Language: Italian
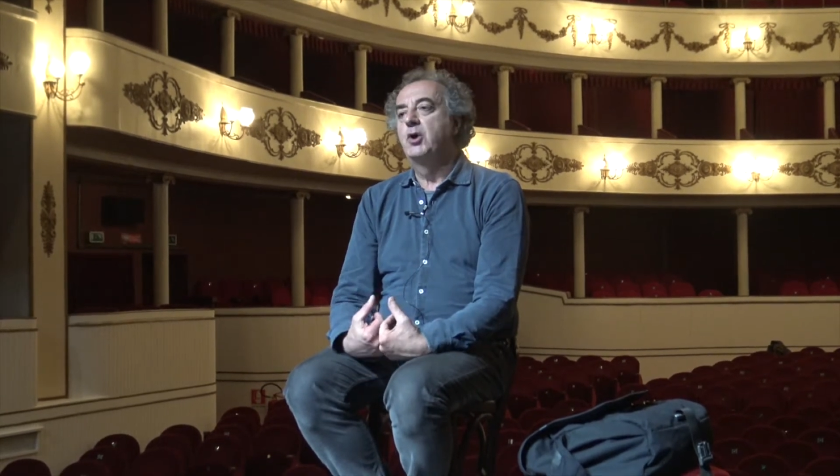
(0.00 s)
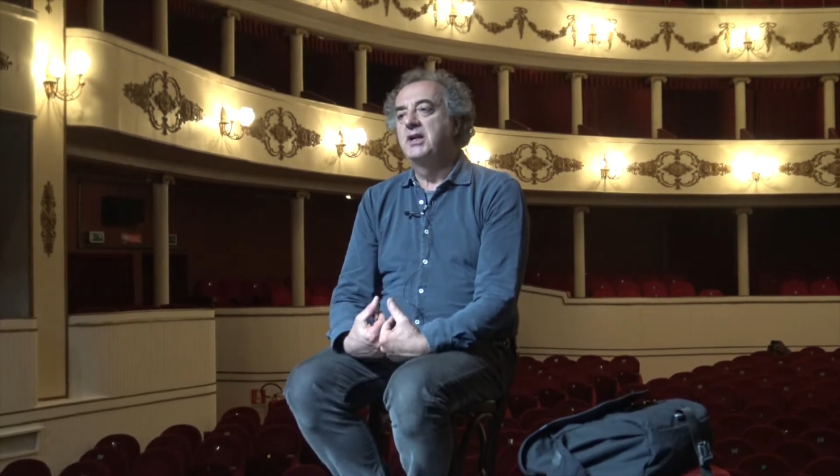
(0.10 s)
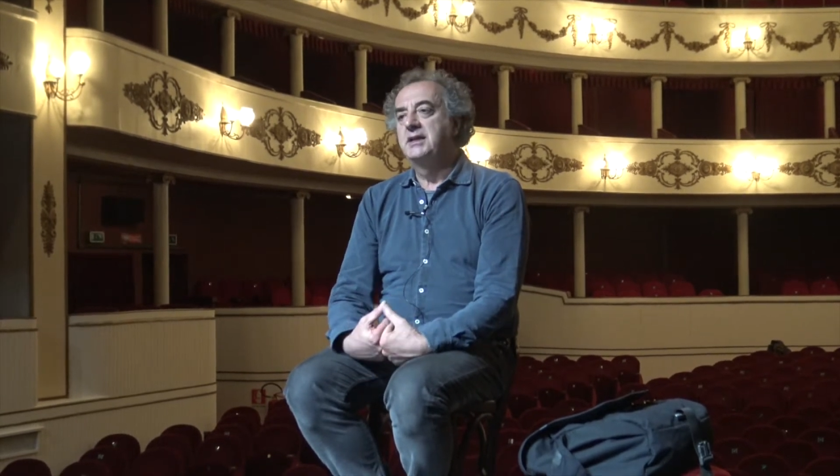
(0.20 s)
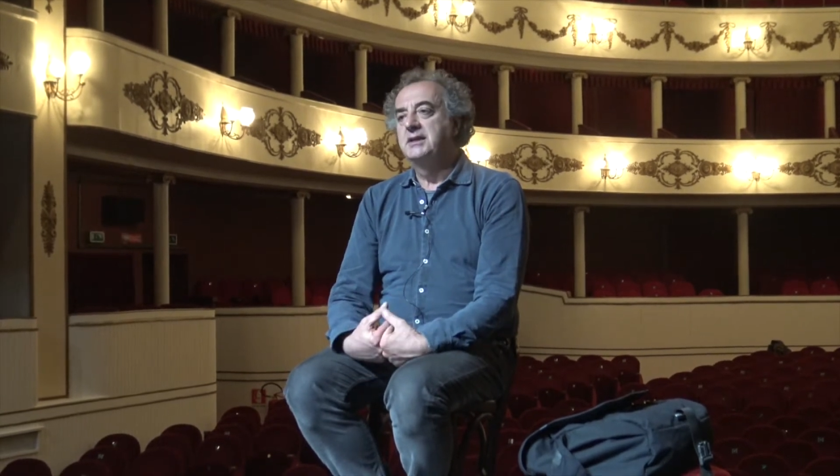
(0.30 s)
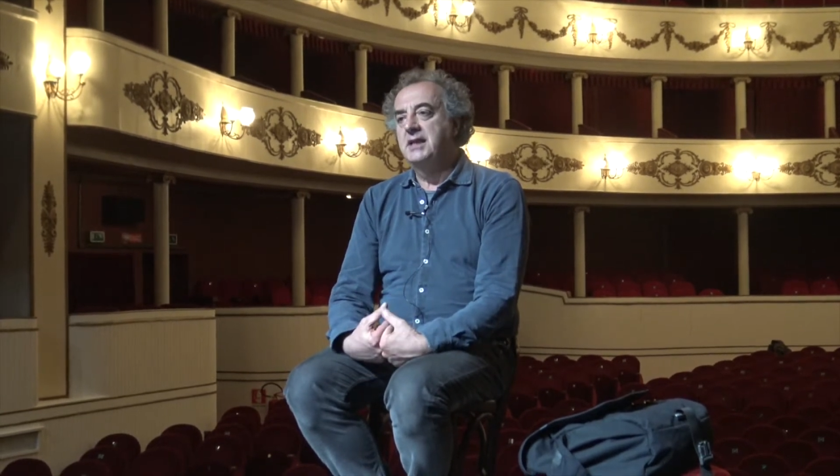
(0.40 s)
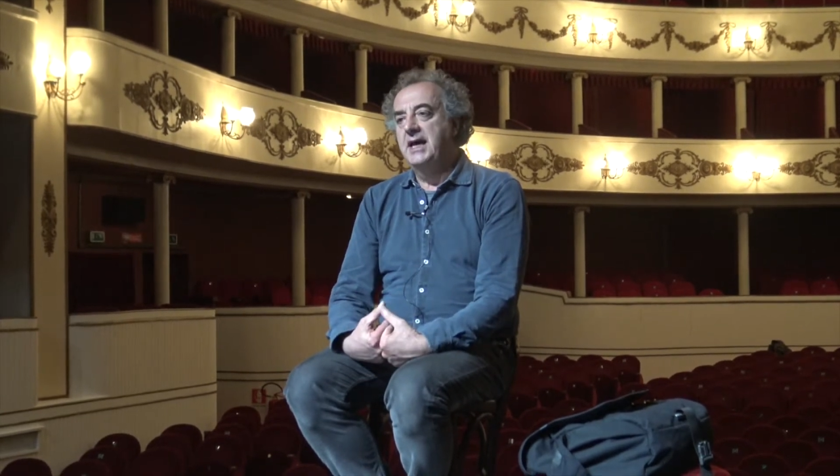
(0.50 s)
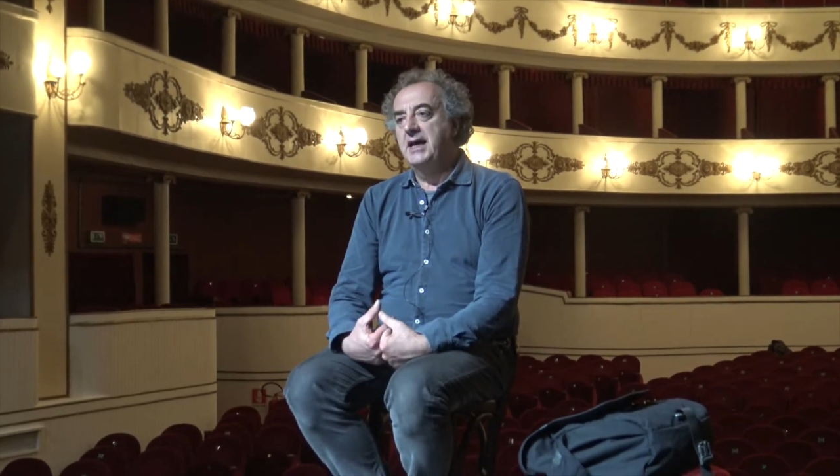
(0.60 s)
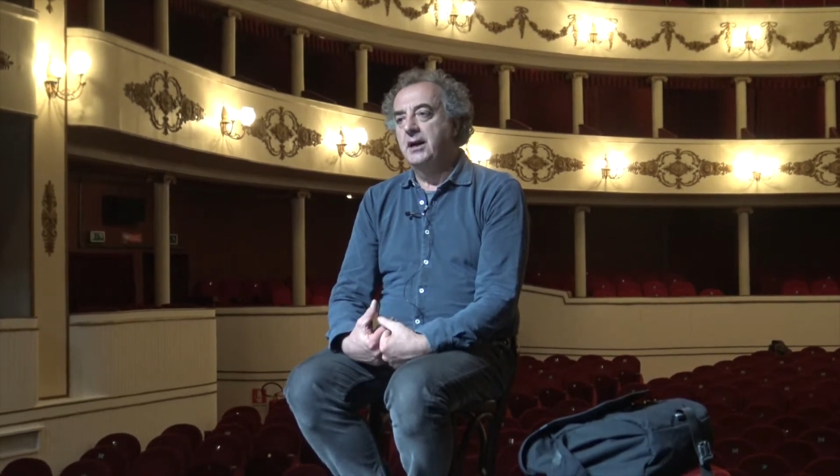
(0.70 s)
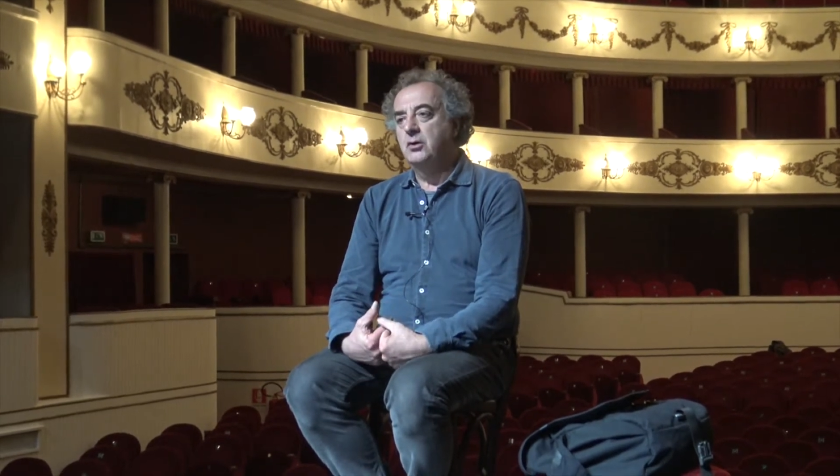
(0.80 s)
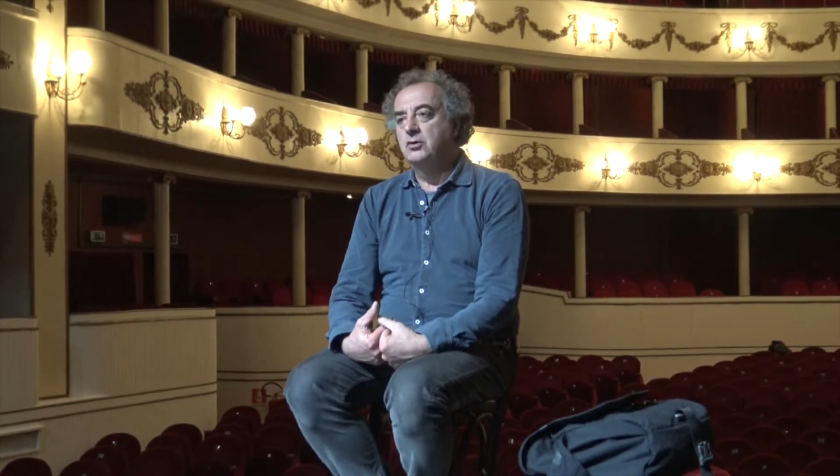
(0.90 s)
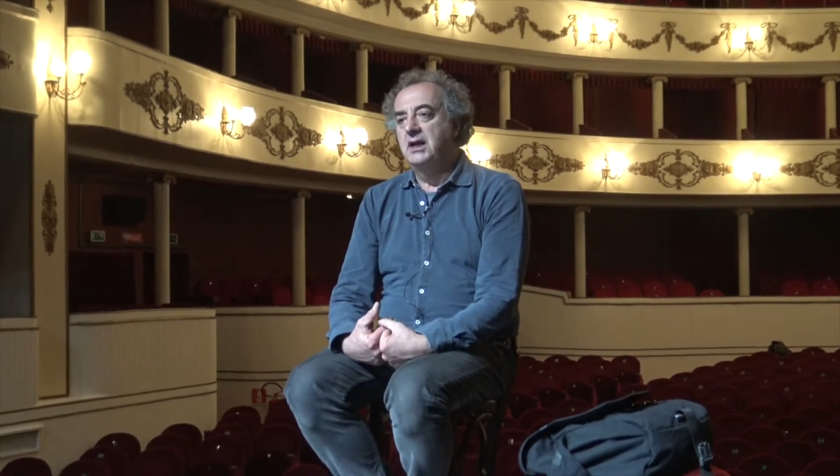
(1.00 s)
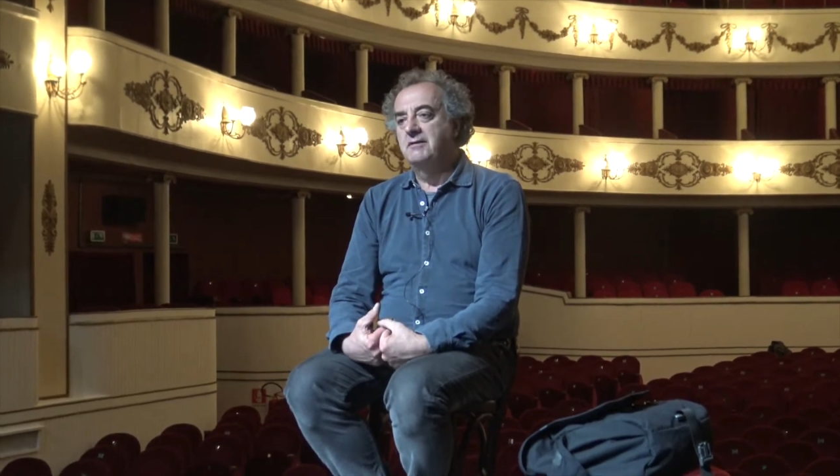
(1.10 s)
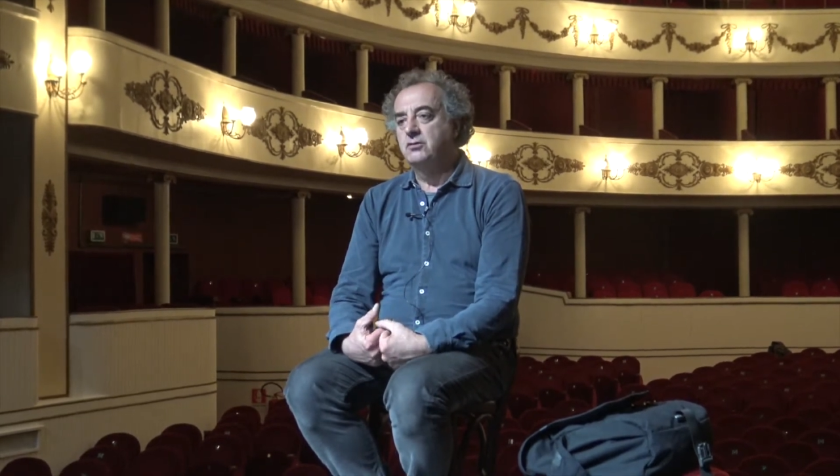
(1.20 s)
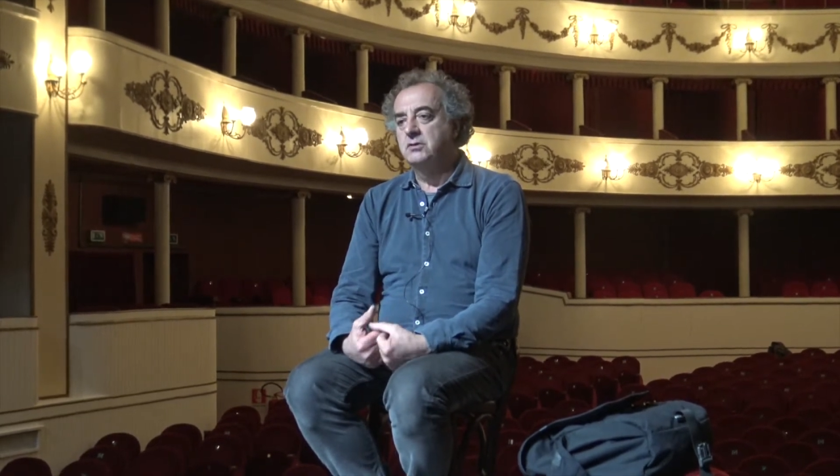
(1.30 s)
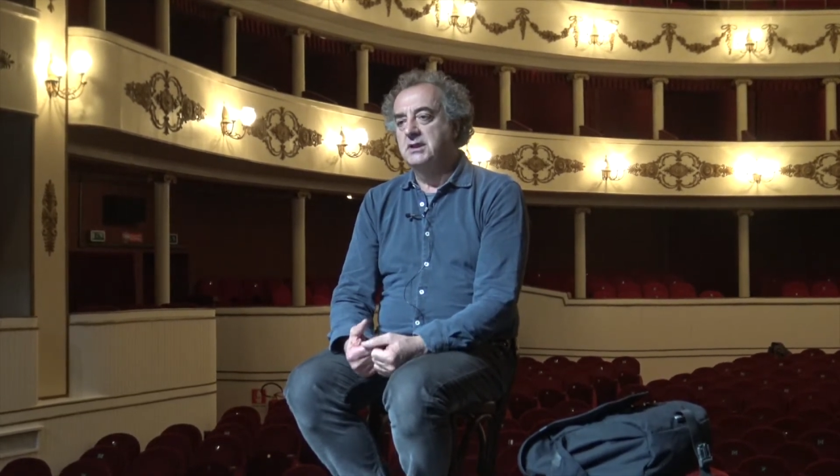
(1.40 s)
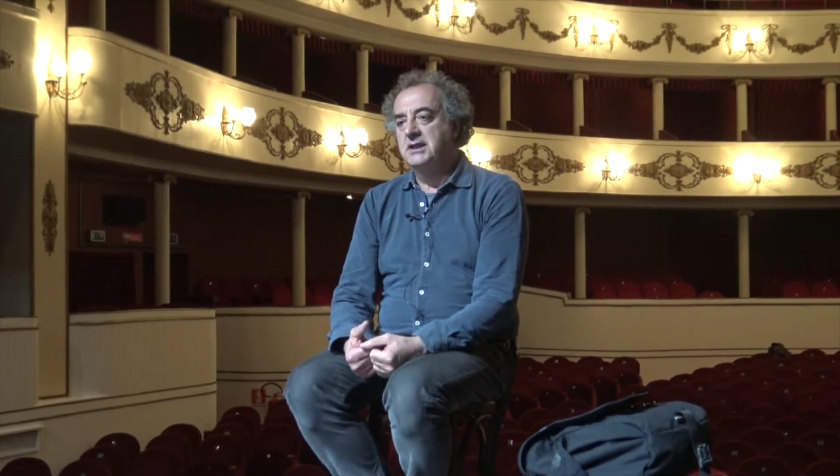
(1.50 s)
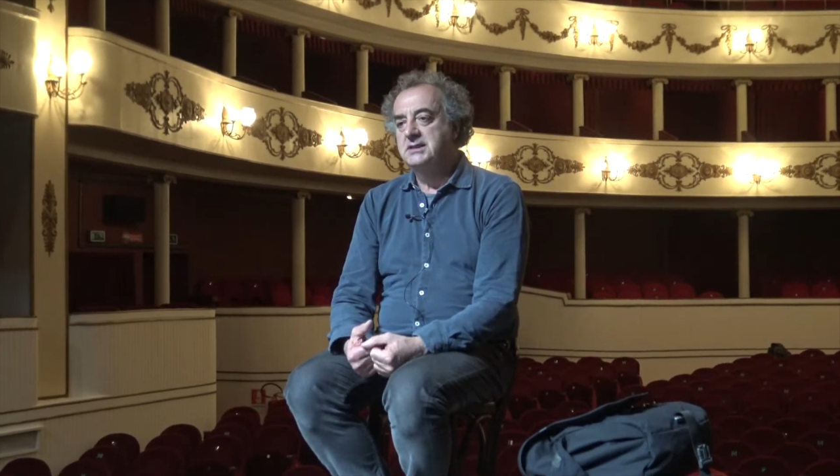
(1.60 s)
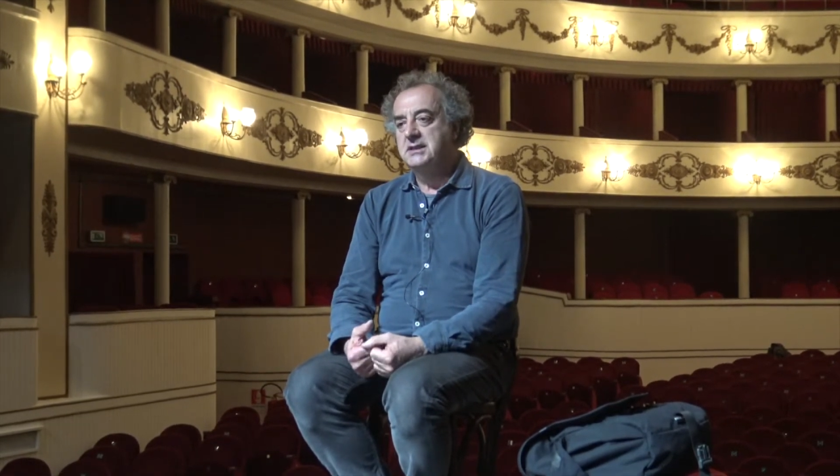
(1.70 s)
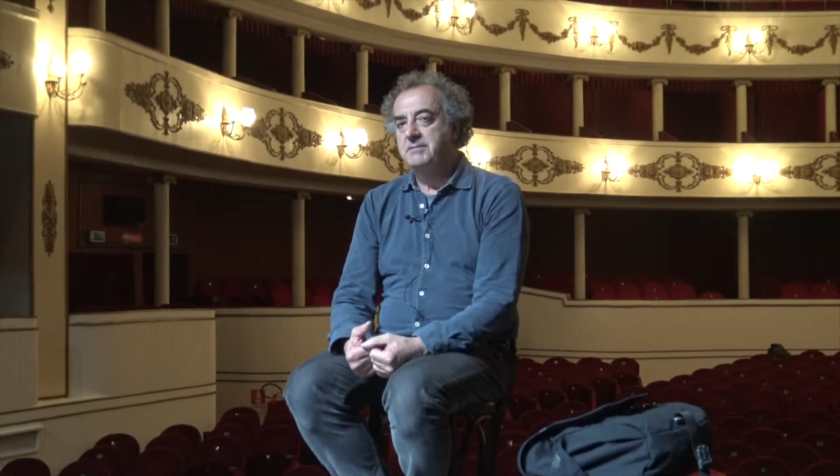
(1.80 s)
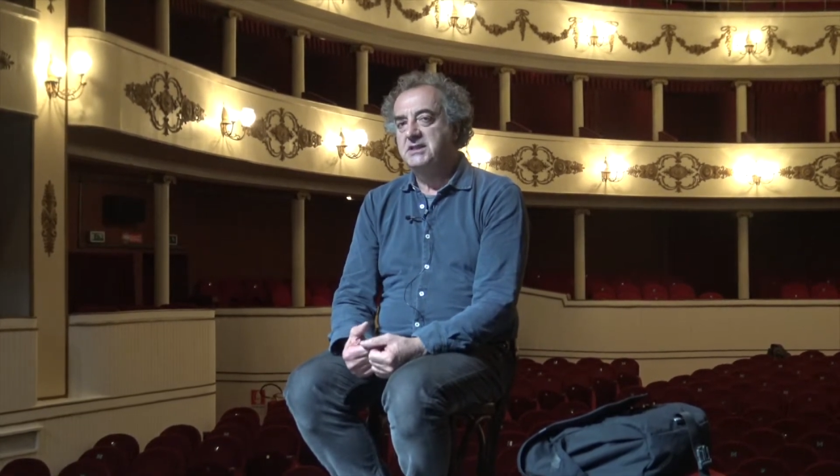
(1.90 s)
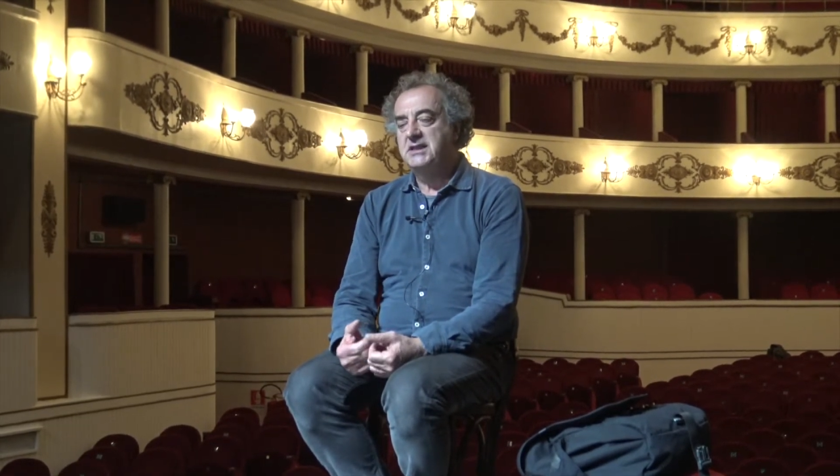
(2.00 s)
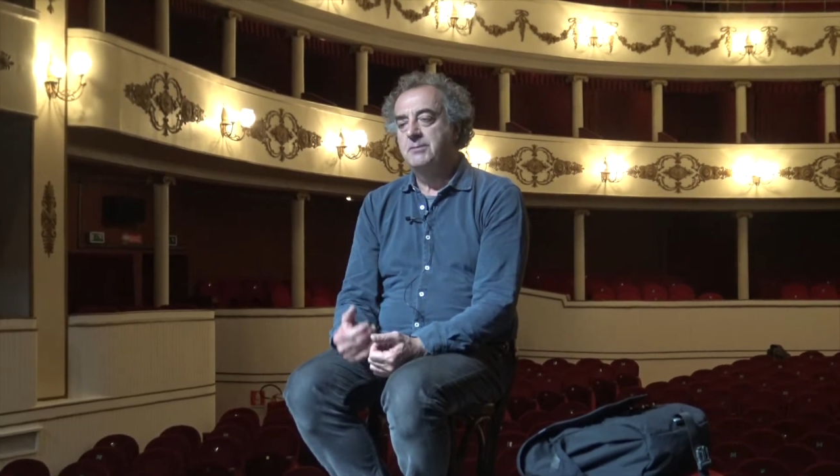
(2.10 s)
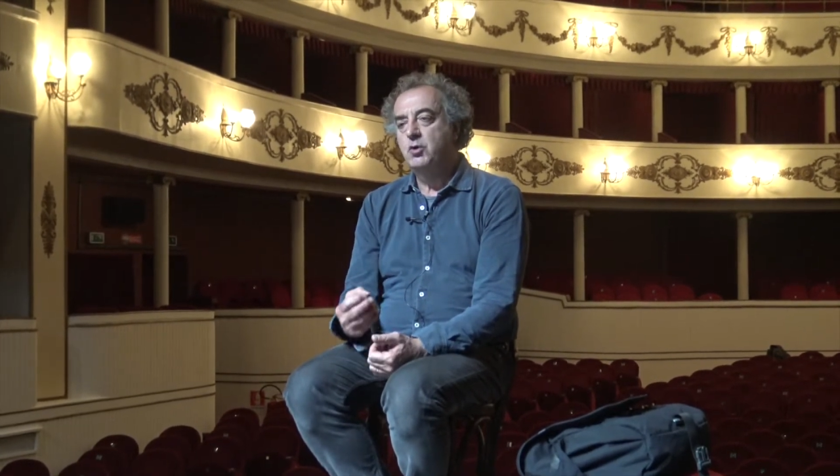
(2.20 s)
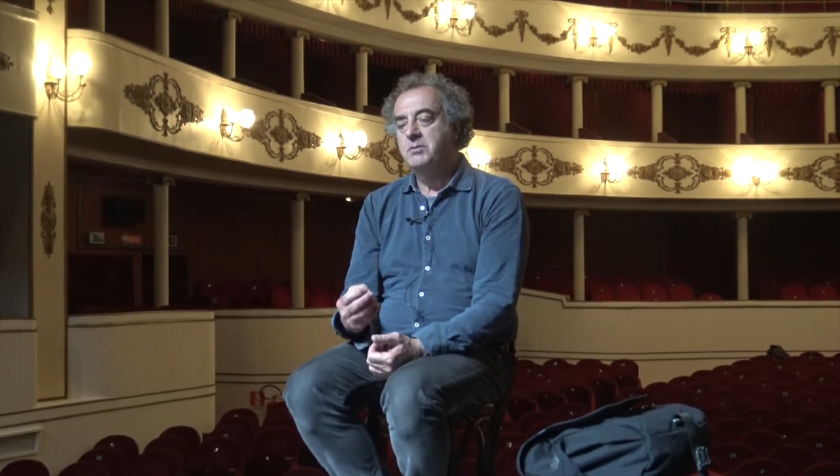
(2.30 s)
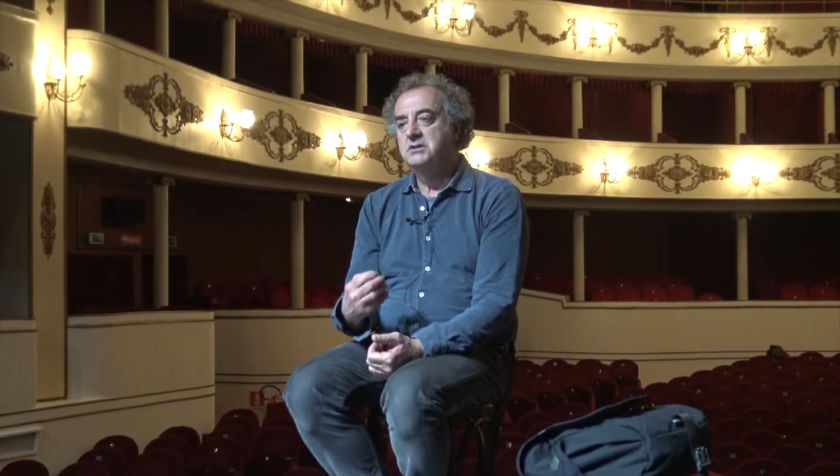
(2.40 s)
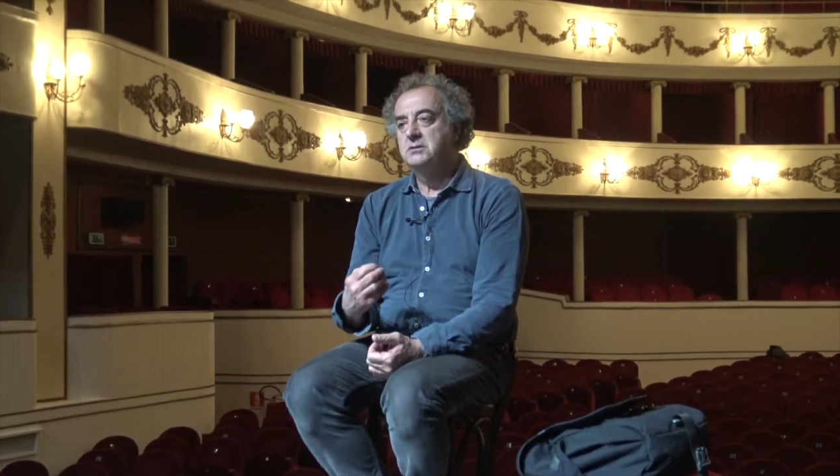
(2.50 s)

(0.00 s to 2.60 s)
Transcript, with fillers: all'interno della fortezza, ma siamo come,